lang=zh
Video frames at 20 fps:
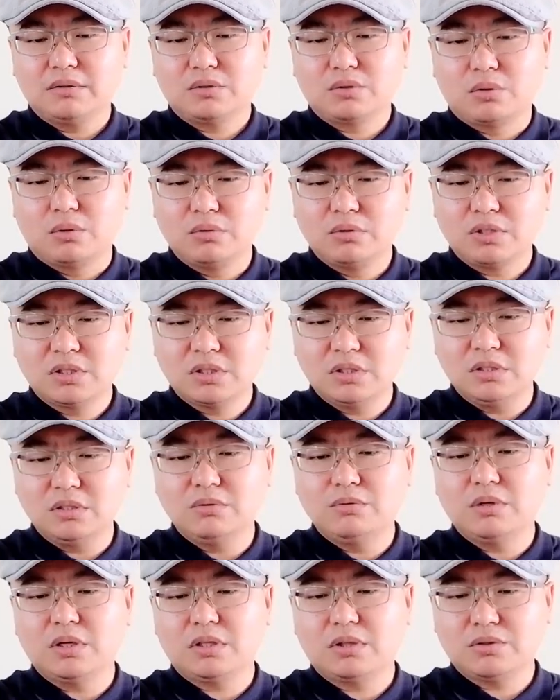从
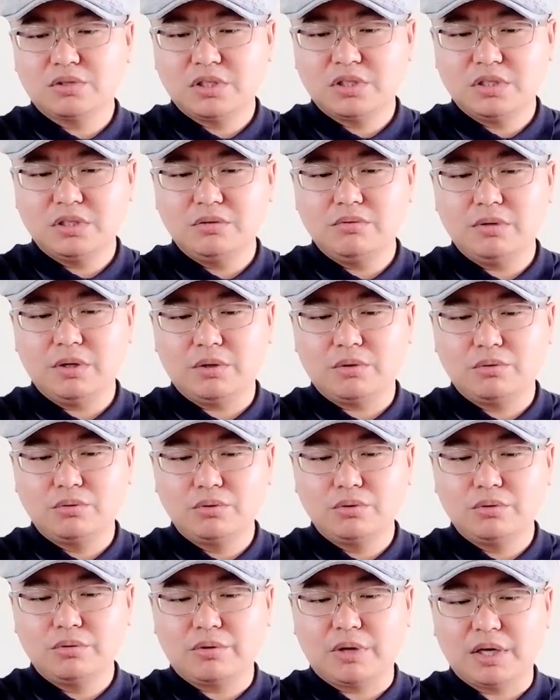四月到七月，
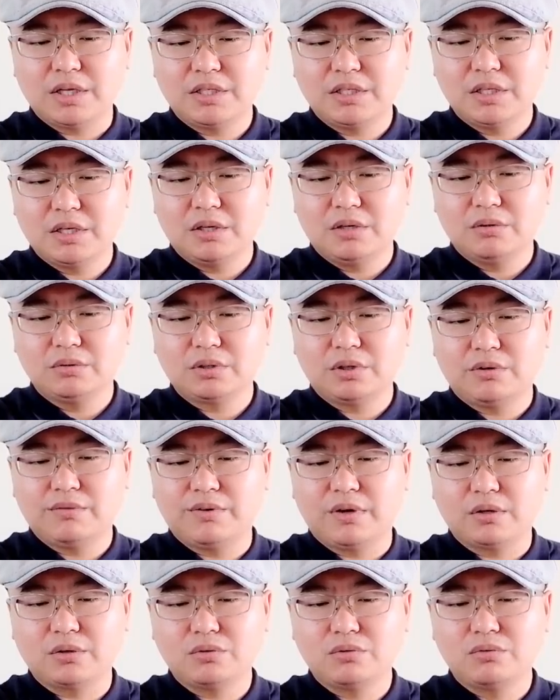胡春华先后到
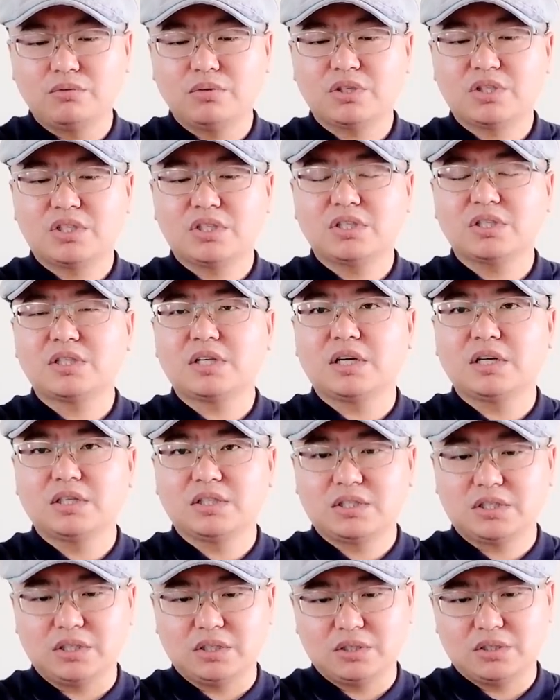访中国十三个
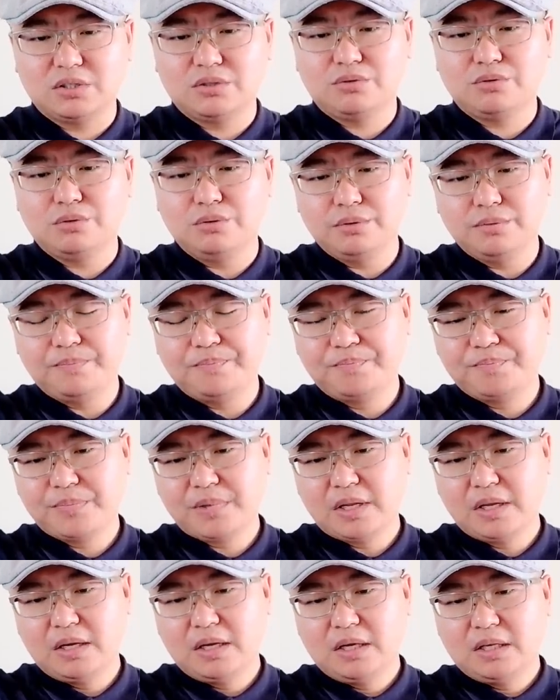省市区，
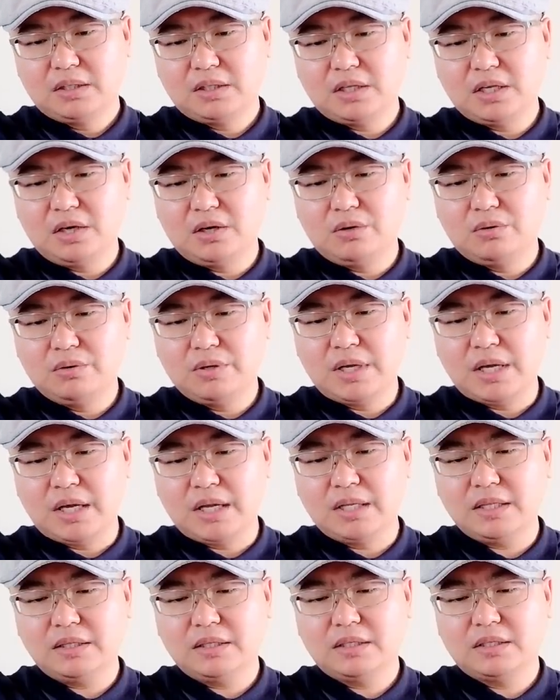调
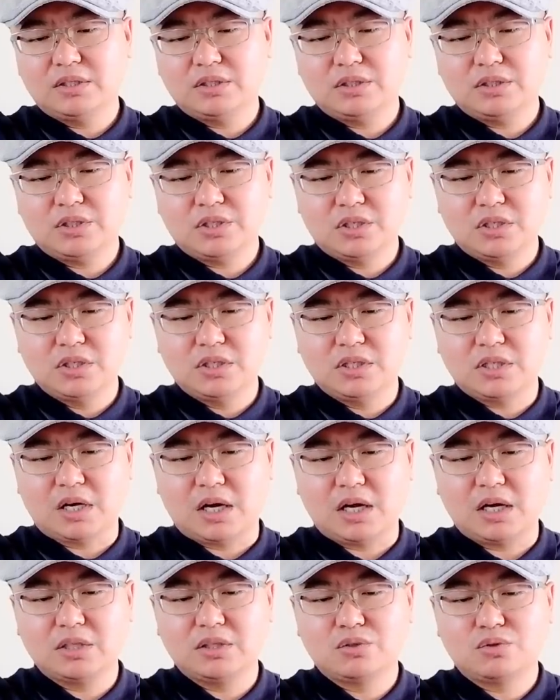研视
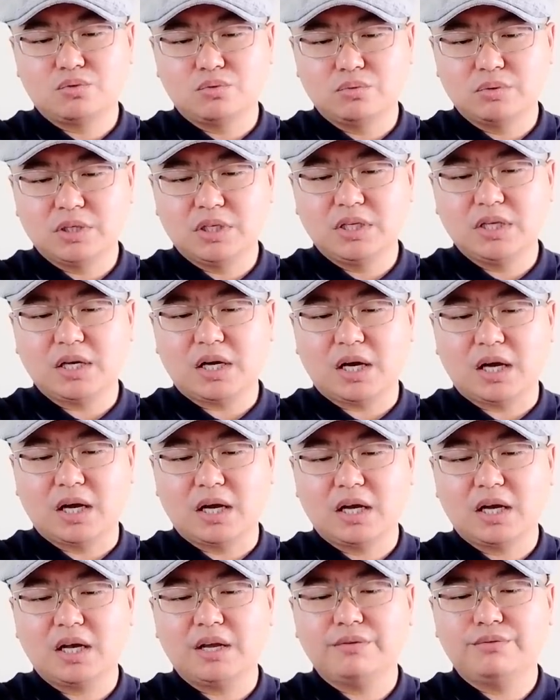察的主题
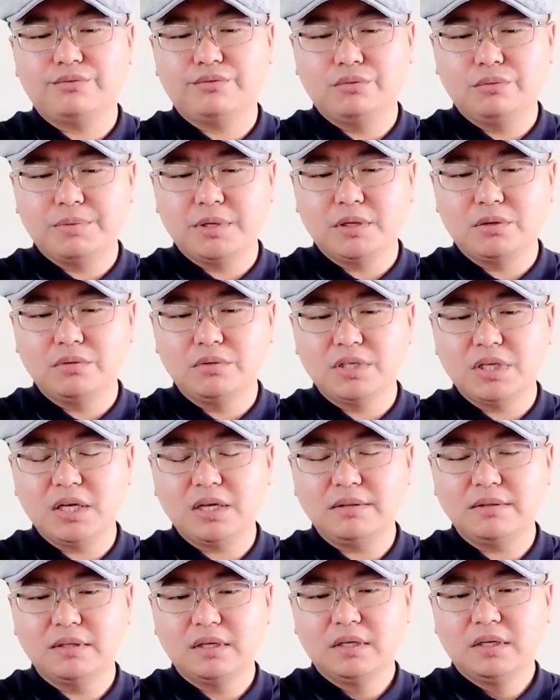涵盖扶贫攻
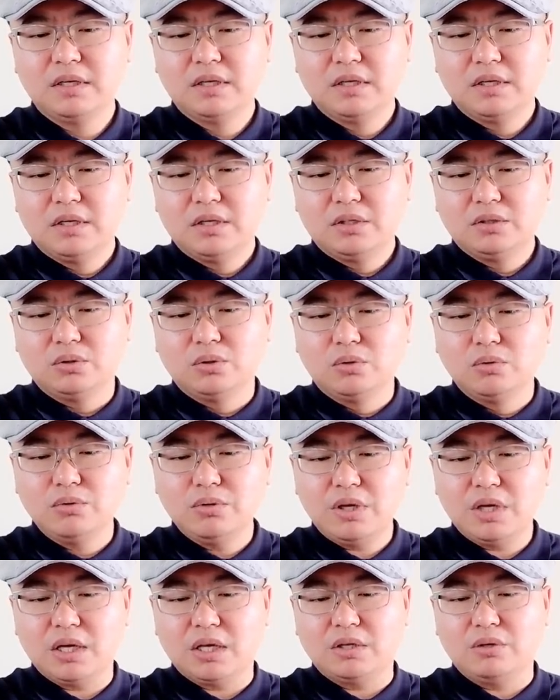坚、农
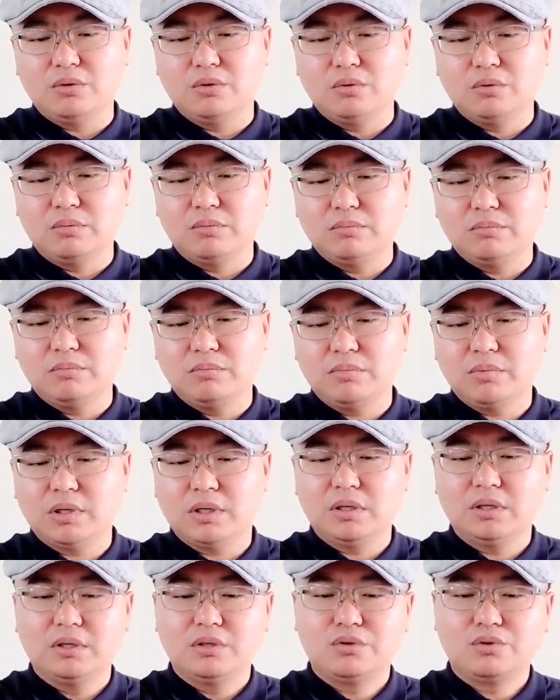业与
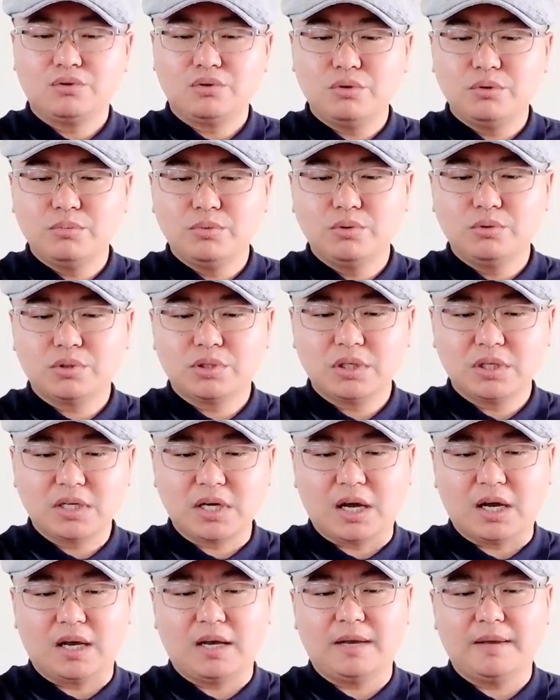畜牧生
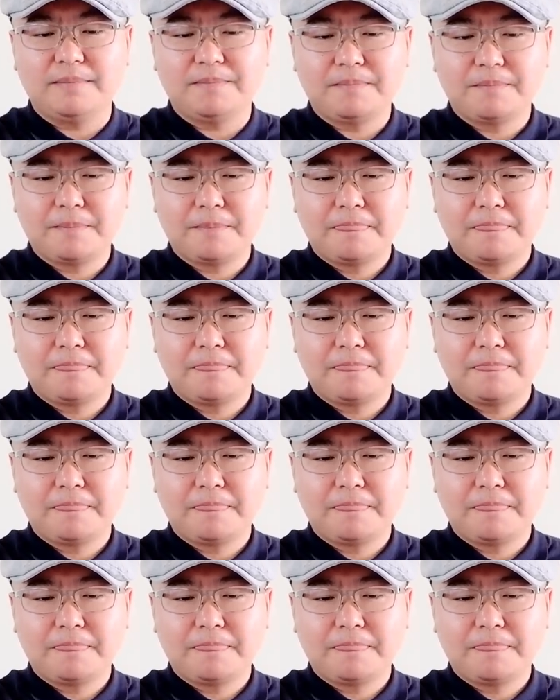产、